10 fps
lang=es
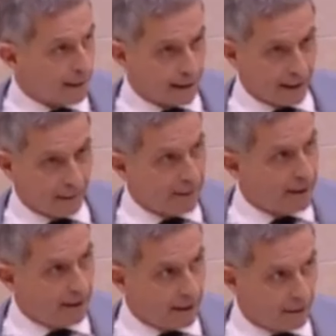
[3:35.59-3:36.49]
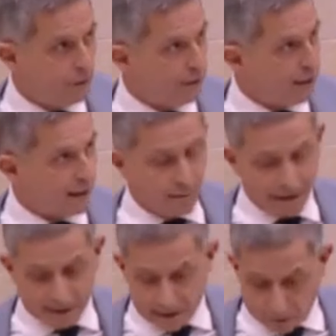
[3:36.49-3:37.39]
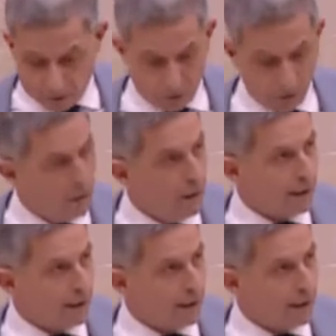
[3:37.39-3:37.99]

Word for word: ¿Que cada vez que hay elecciones hay que enmerdar todo?